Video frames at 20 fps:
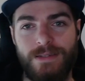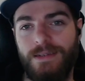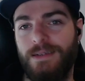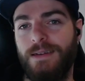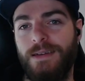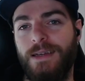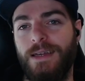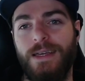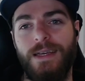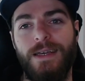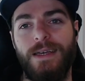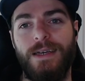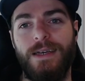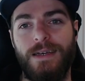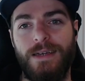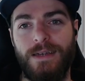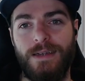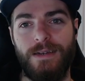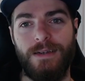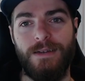Euh,
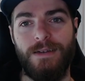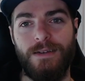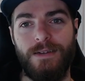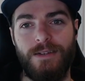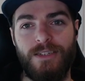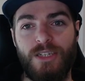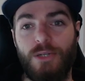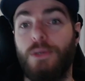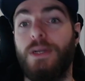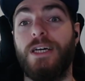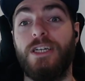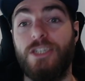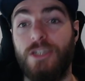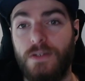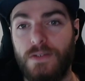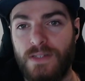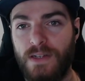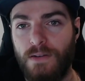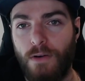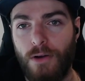euh, j'ai eu la
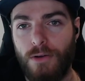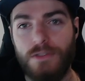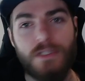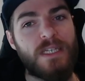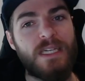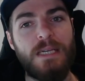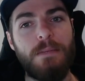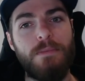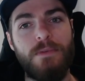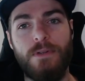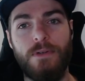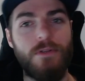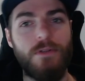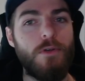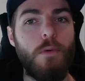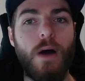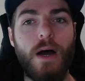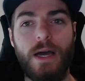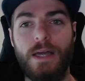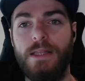chance d'avoir le script de
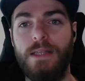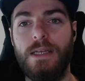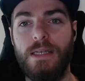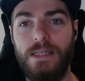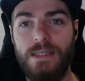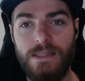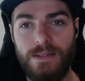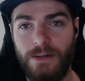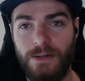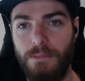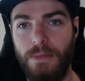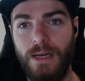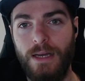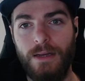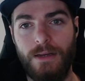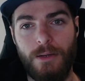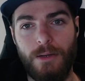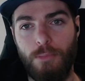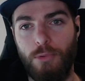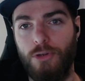Warren Ellis en
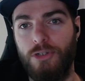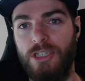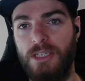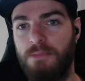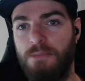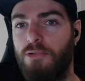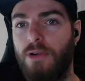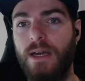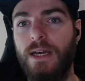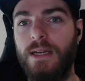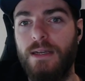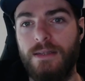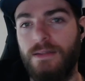main pour Shipwreck.